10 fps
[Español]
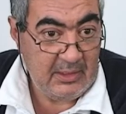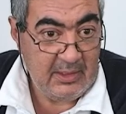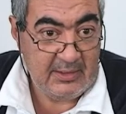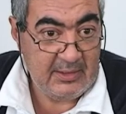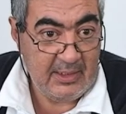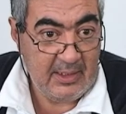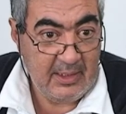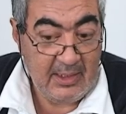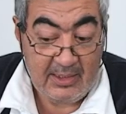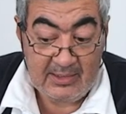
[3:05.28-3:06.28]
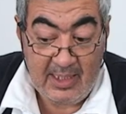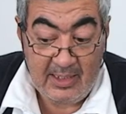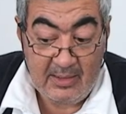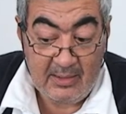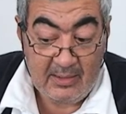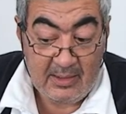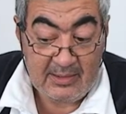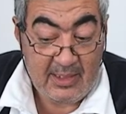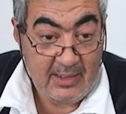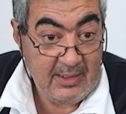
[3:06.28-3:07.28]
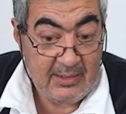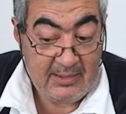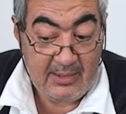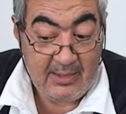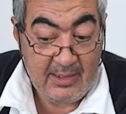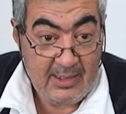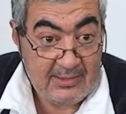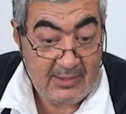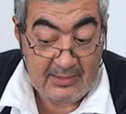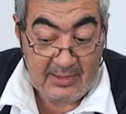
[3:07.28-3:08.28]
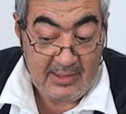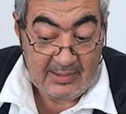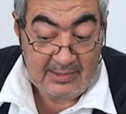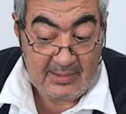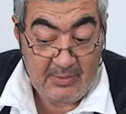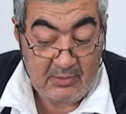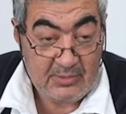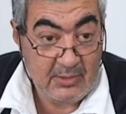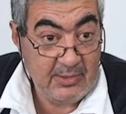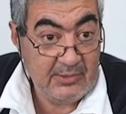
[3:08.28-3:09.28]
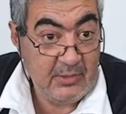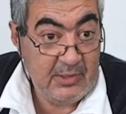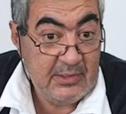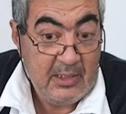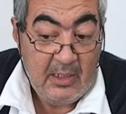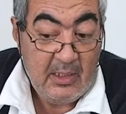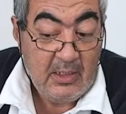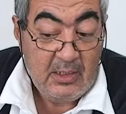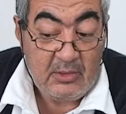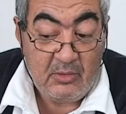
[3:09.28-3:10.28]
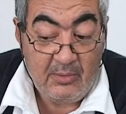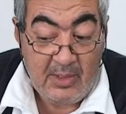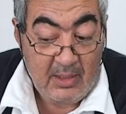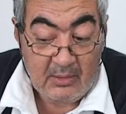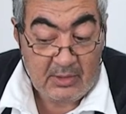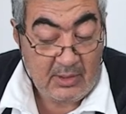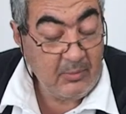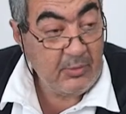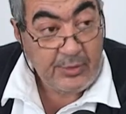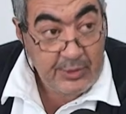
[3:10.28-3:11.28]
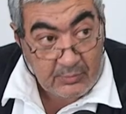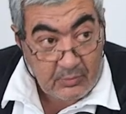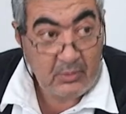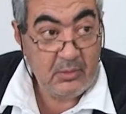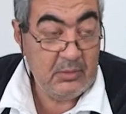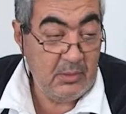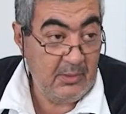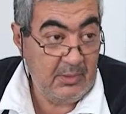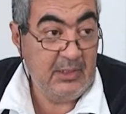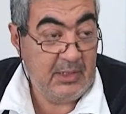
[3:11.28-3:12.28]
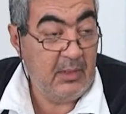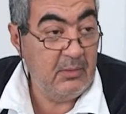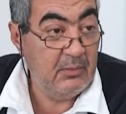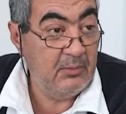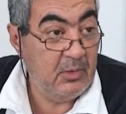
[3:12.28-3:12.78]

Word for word: y este, están, están este, en, las, en las etapas de observaciones y todavía no tenemos ni uno habilitado,